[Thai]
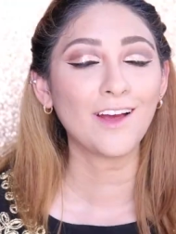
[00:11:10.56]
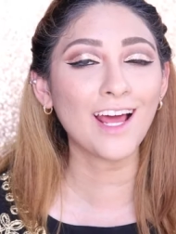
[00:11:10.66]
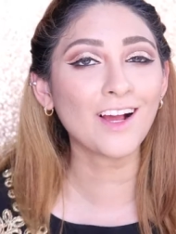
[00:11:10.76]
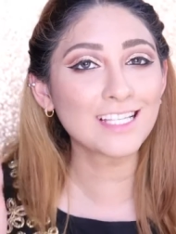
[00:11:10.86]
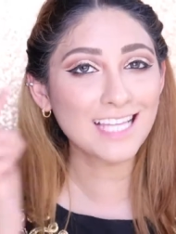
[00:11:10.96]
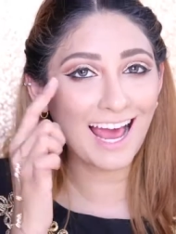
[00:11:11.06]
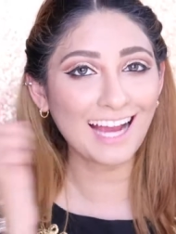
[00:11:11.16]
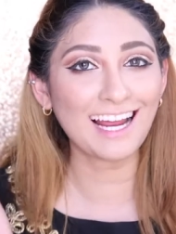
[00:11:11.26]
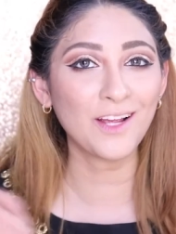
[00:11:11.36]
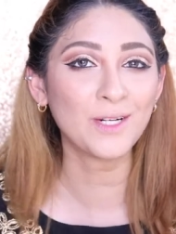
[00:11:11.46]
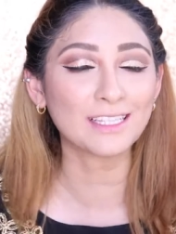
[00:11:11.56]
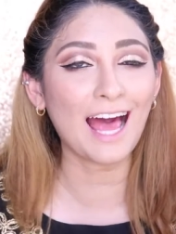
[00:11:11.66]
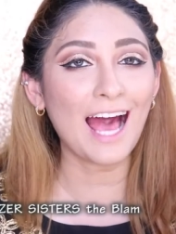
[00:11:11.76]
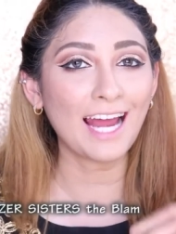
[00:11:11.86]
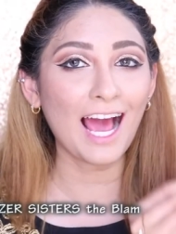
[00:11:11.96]
แล้วนางก็จะไฮไลท์หัว
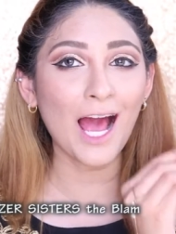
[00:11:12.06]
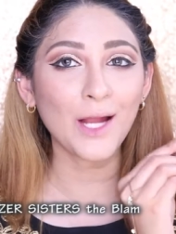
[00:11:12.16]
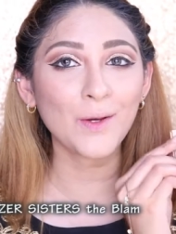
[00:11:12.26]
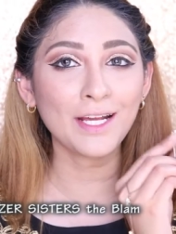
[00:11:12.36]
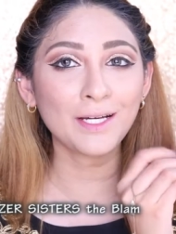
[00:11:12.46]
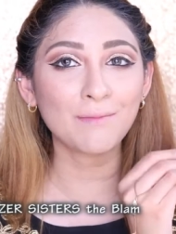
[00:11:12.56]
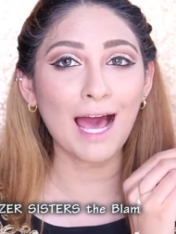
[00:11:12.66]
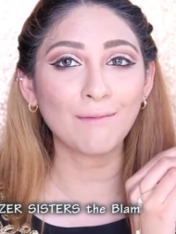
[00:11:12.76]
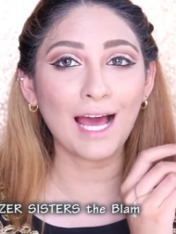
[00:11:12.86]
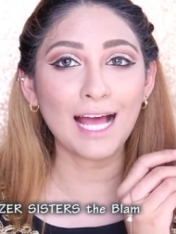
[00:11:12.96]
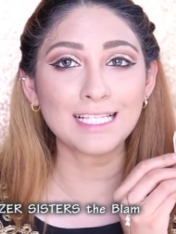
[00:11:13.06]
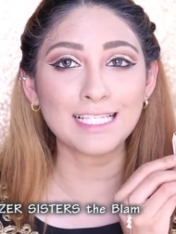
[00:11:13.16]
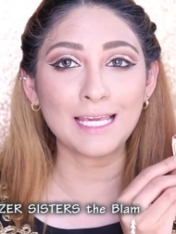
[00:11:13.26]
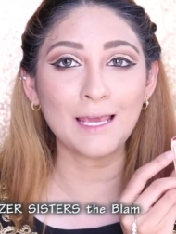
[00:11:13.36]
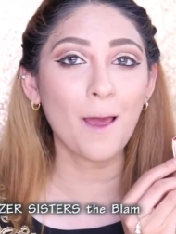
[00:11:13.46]
ตานะคะ ด้วยเดอะบาร์มค่ะ
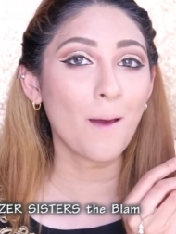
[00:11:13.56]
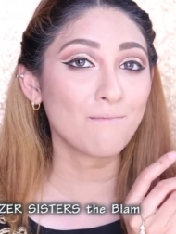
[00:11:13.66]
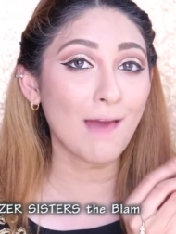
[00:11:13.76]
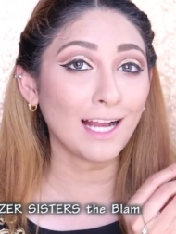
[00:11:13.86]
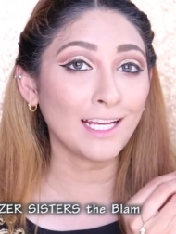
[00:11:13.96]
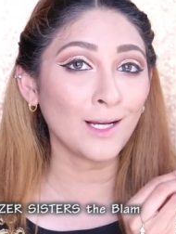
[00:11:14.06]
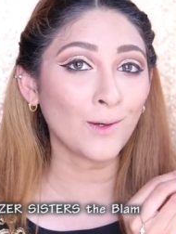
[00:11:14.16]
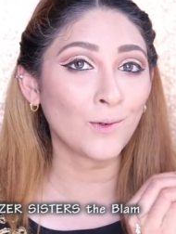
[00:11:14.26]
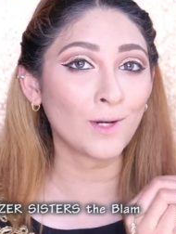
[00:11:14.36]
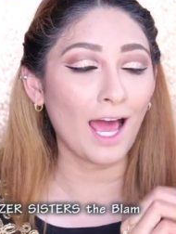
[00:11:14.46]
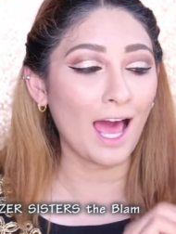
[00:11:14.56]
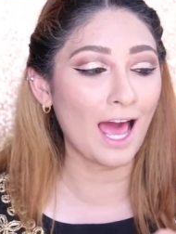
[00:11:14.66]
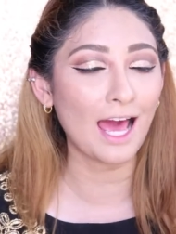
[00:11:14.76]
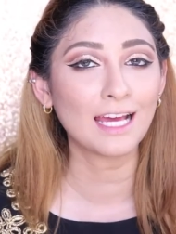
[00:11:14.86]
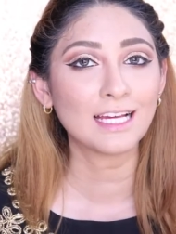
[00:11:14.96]
สีแมรี่ลูนะ
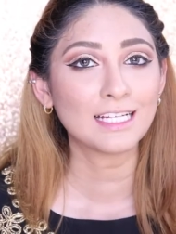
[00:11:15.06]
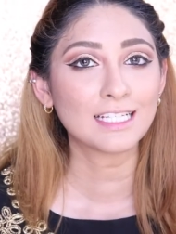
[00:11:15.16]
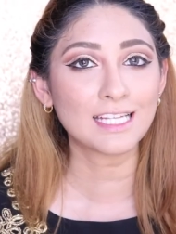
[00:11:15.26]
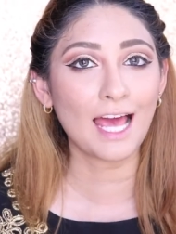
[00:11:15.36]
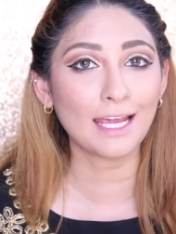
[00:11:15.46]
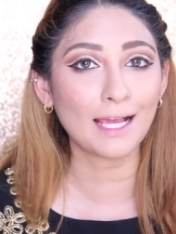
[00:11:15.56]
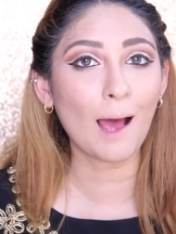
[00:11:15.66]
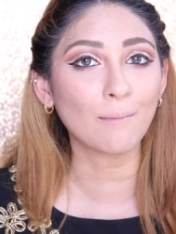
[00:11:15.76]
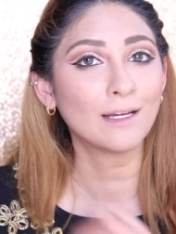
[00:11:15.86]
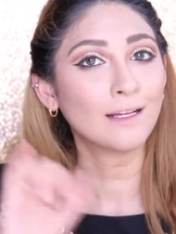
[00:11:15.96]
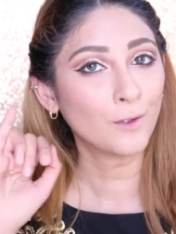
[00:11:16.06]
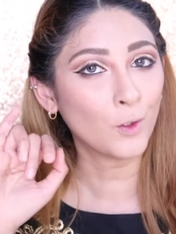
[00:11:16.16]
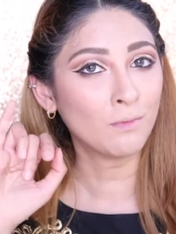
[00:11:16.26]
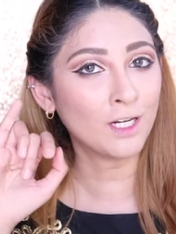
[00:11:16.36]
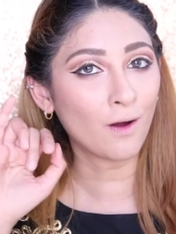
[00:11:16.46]
คะใช้กับ
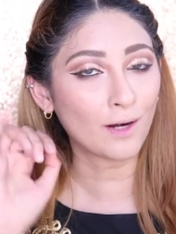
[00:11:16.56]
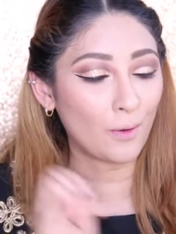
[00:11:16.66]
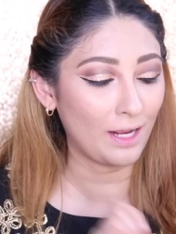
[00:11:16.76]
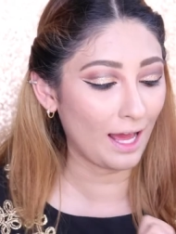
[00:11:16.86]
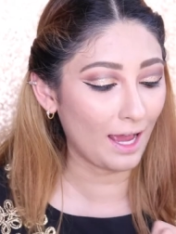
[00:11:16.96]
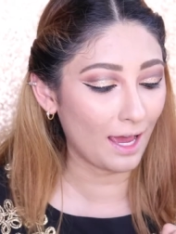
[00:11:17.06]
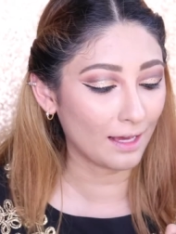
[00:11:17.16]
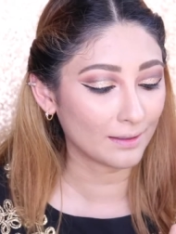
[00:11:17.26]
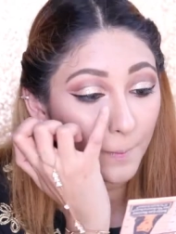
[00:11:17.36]
นิ้วมือของเราเนี่ยแหละค่ะ